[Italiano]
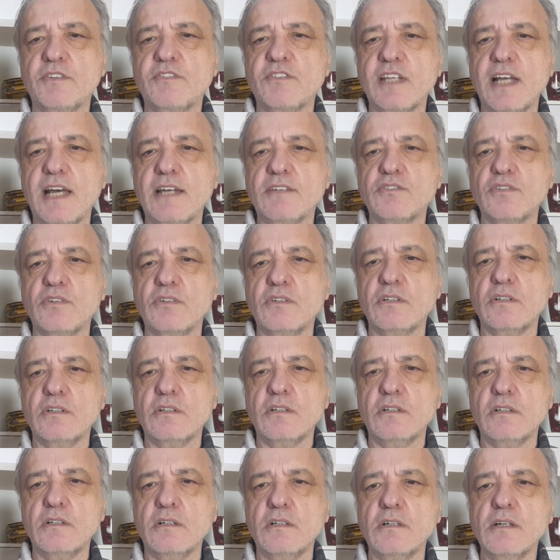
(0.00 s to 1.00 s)

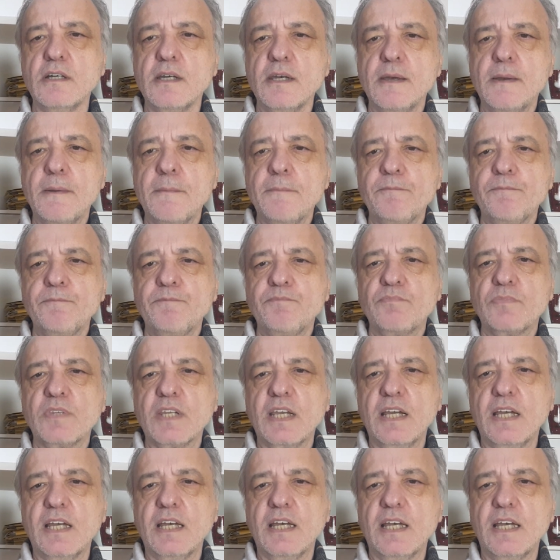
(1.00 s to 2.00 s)
stato...
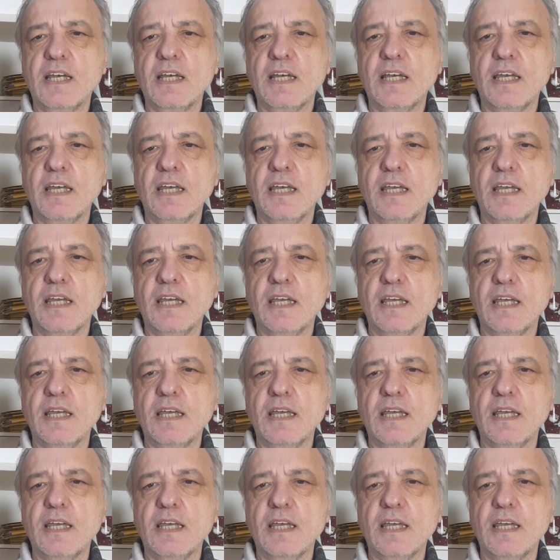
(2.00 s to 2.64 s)
Eh,